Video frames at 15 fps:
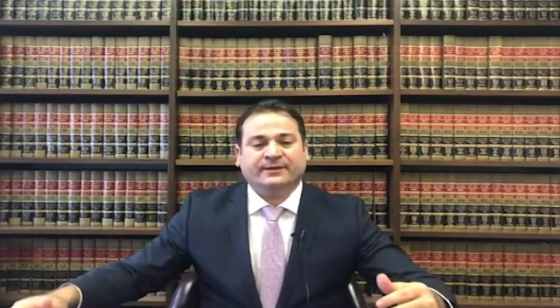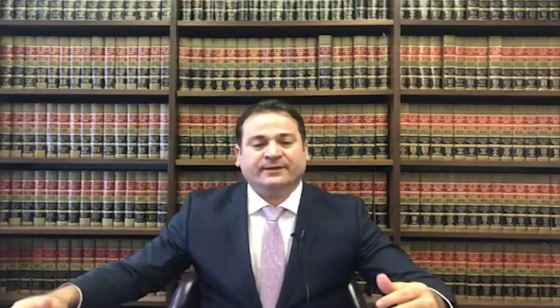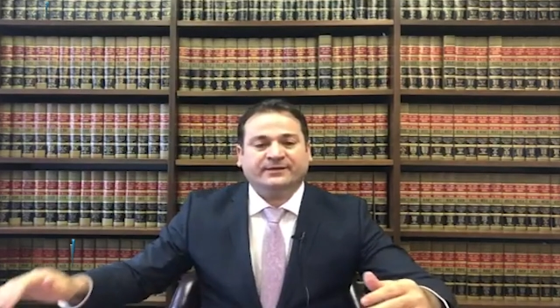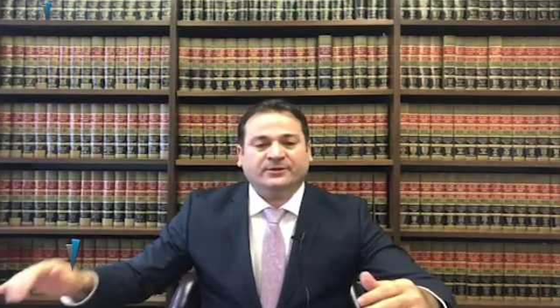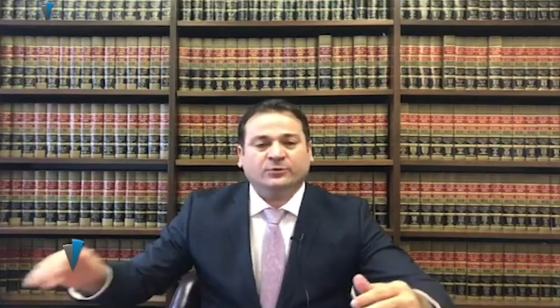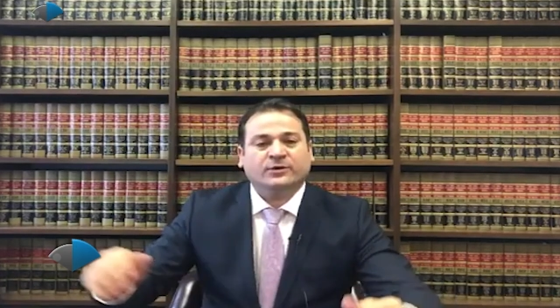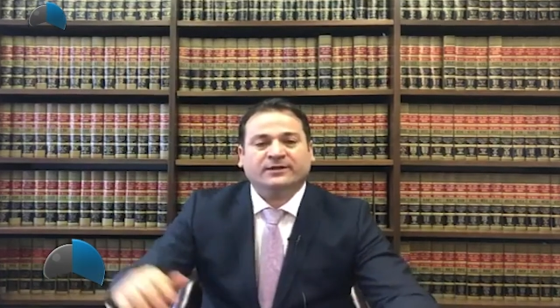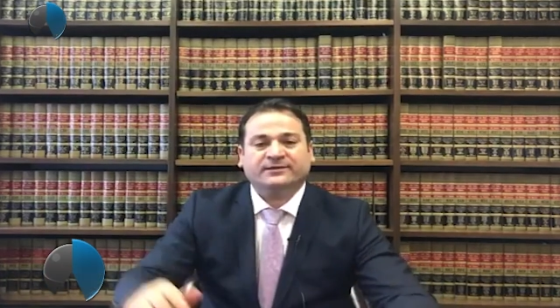Ben
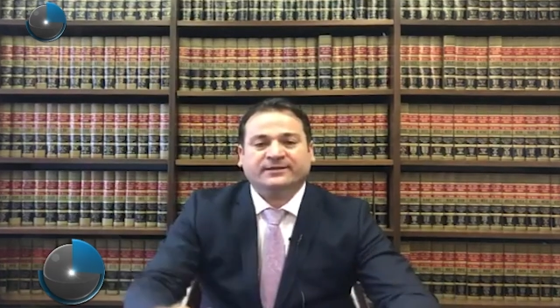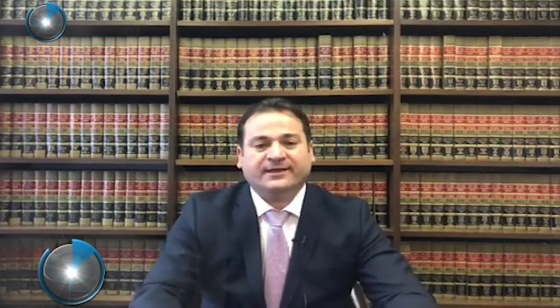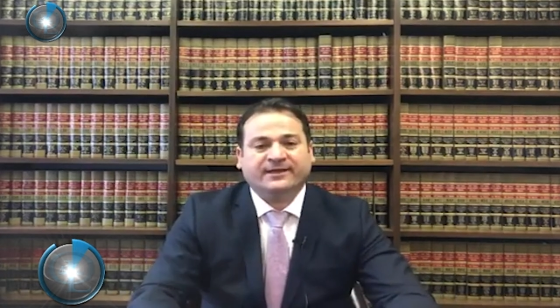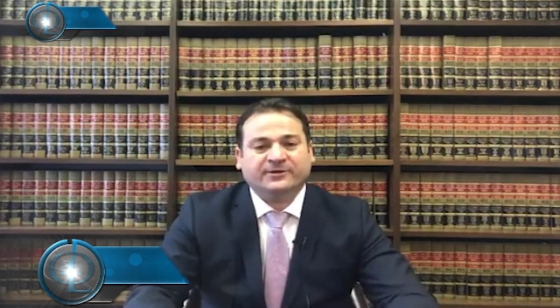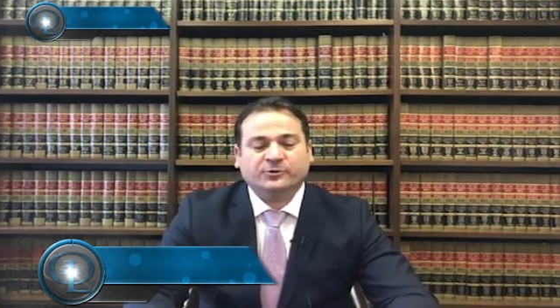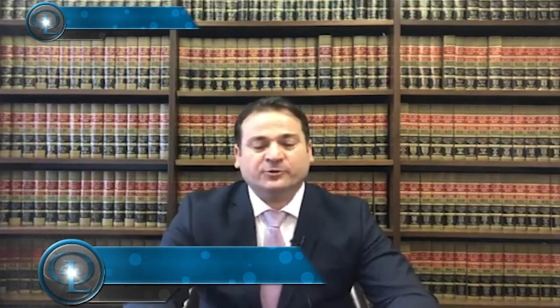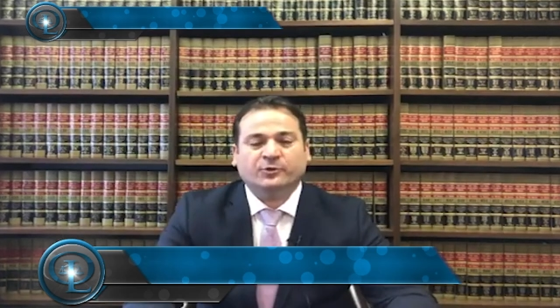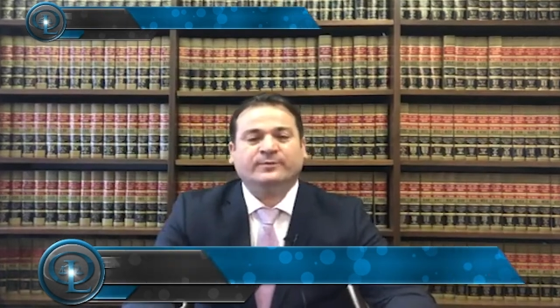avukat
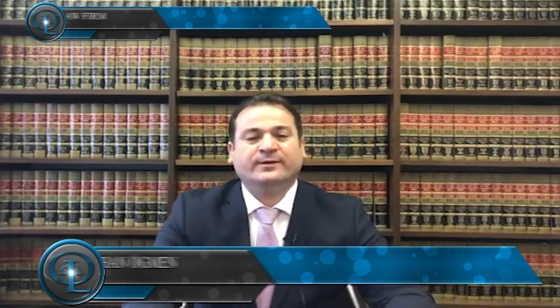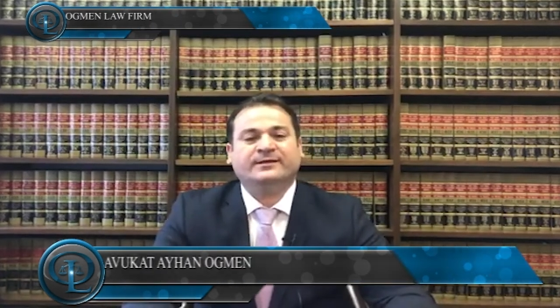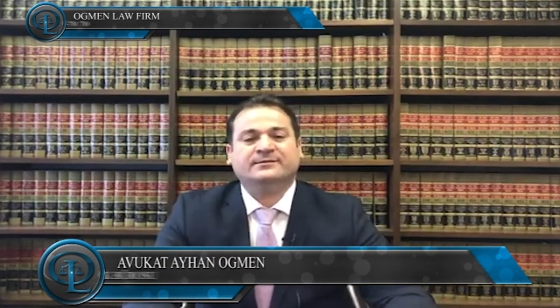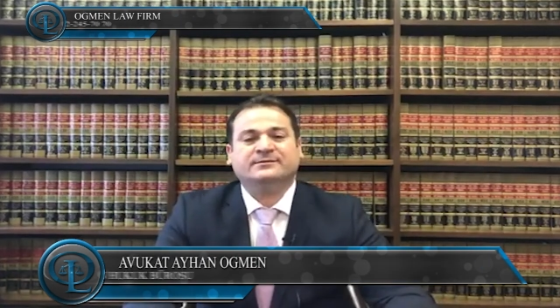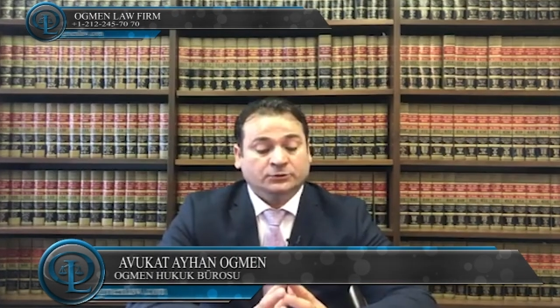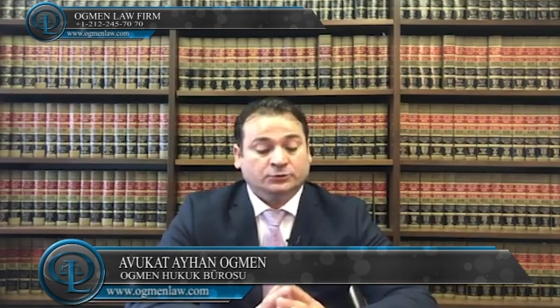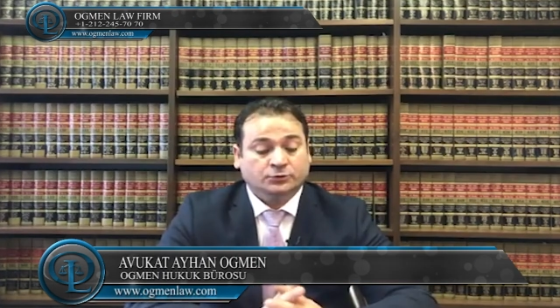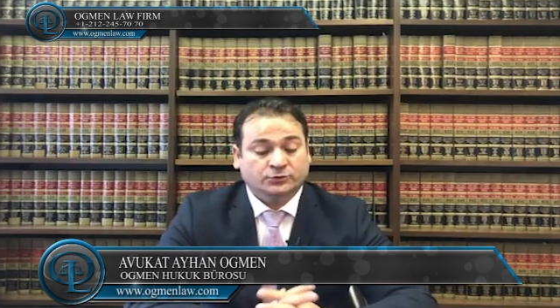Ayhan
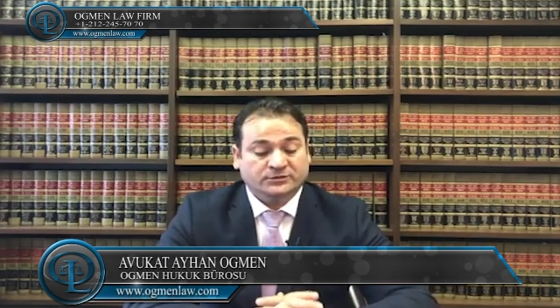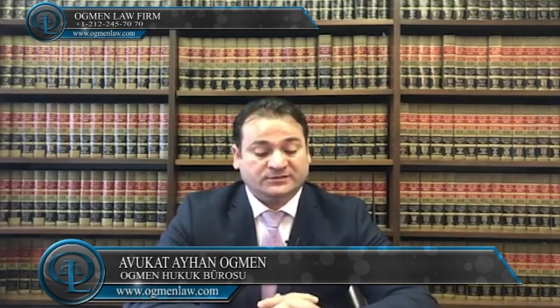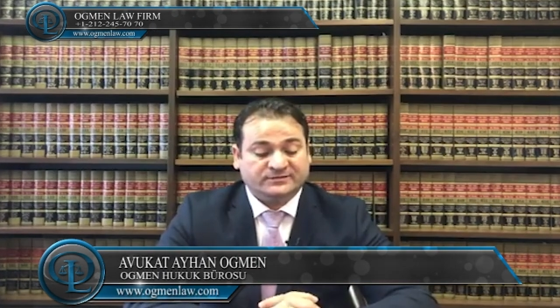Ömen turist